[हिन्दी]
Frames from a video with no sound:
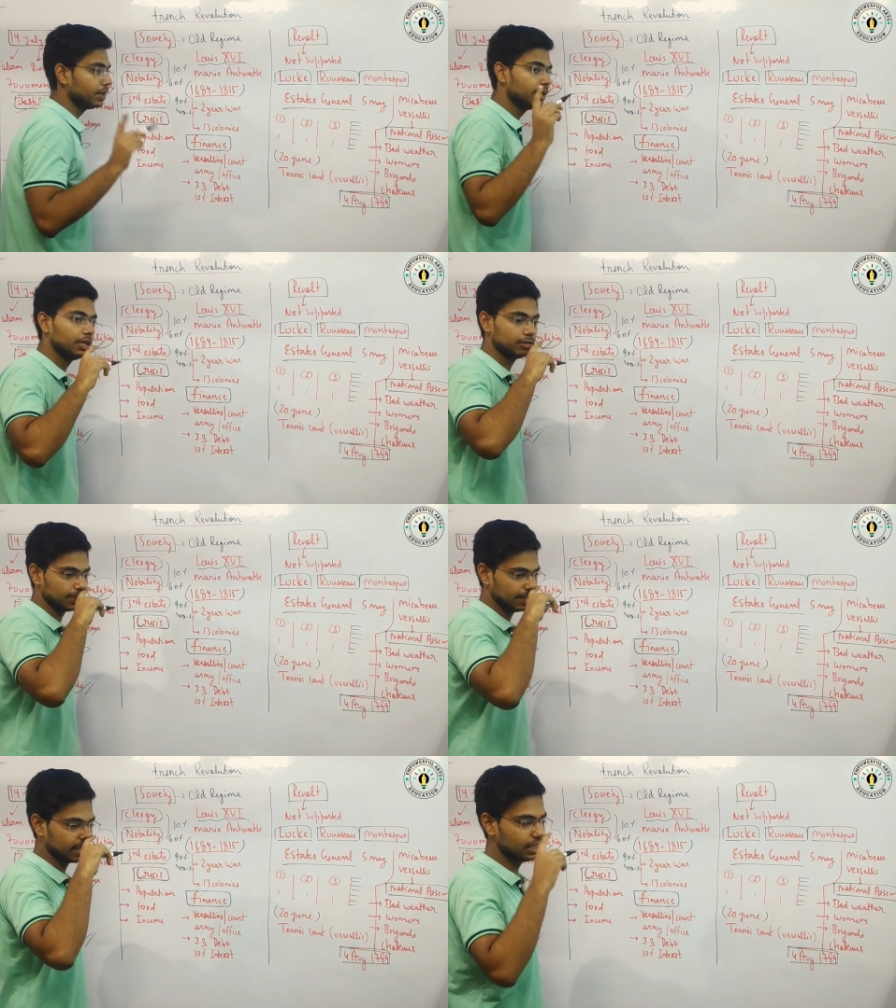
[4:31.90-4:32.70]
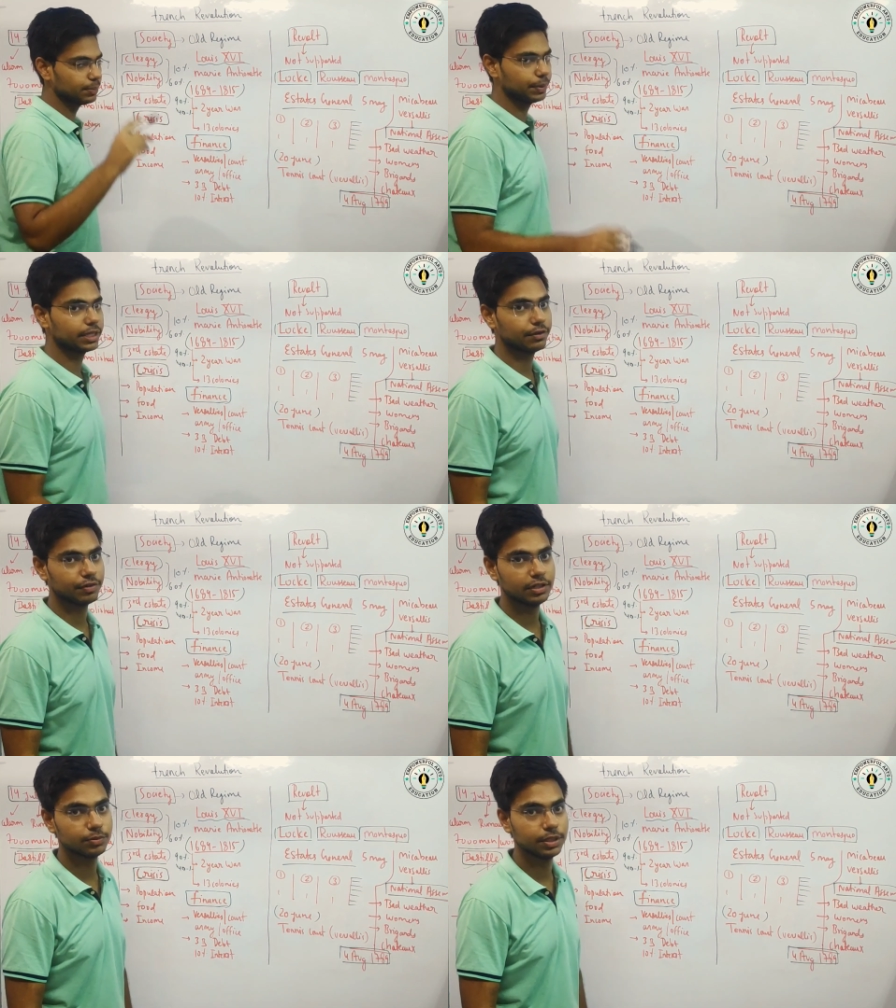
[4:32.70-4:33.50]
इसे कहते थे बिग
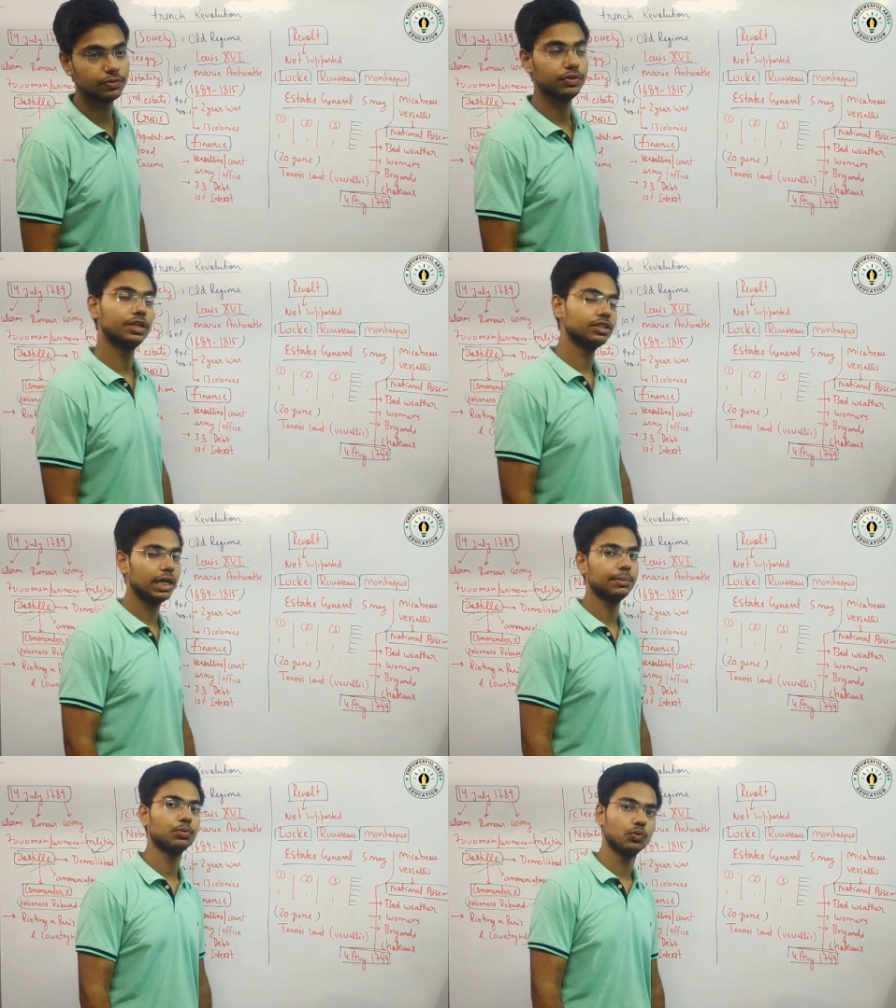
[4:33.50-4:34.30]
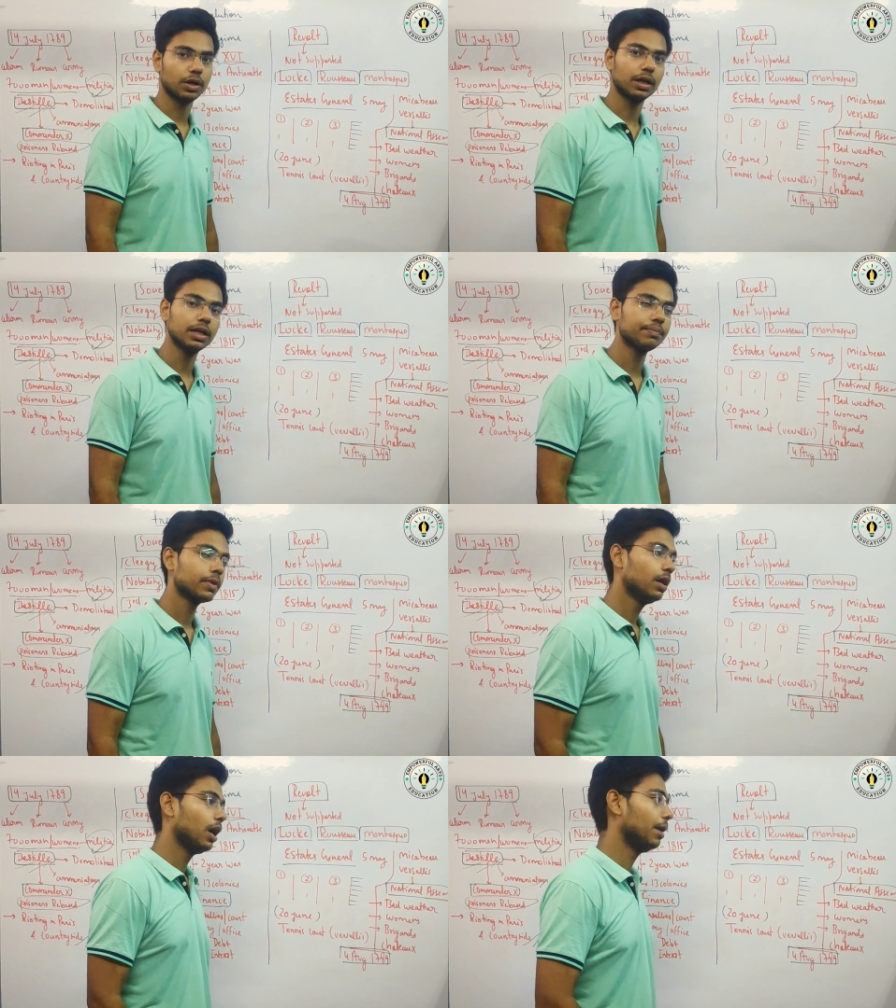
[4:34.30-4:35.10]
डिफरेंस बिटवीन रिच एंड पुअर है ना
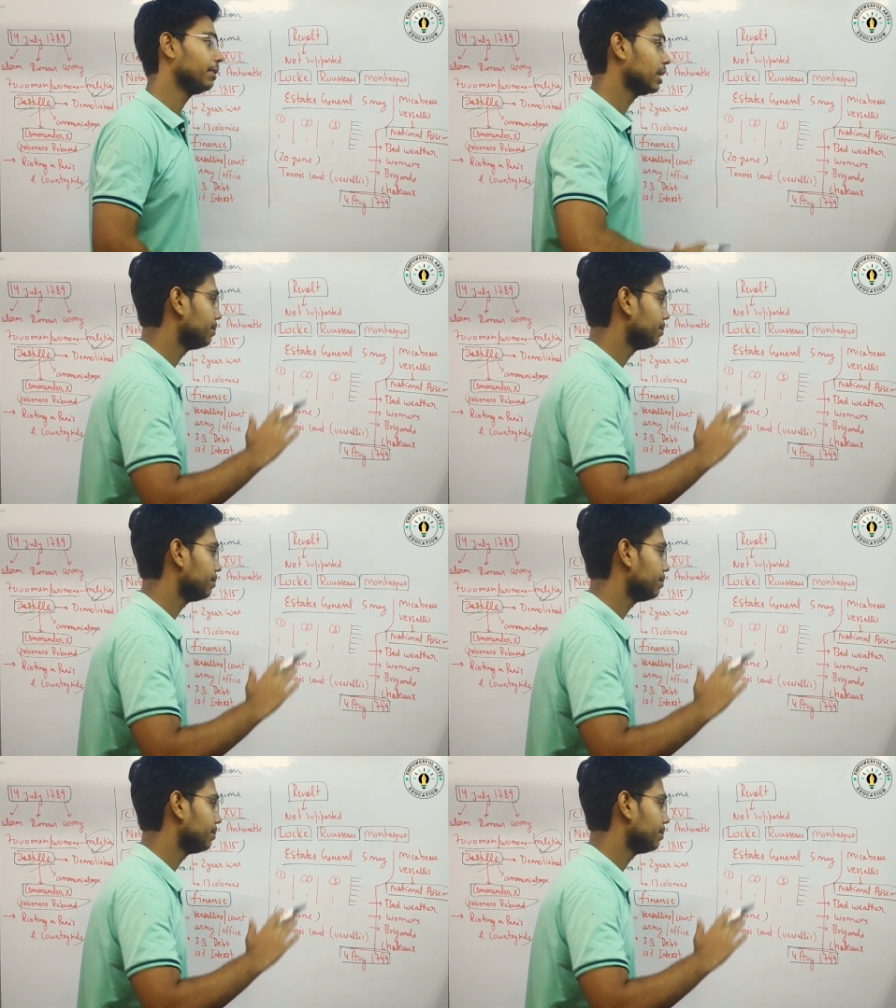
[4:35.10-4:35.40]
अमीर अमीर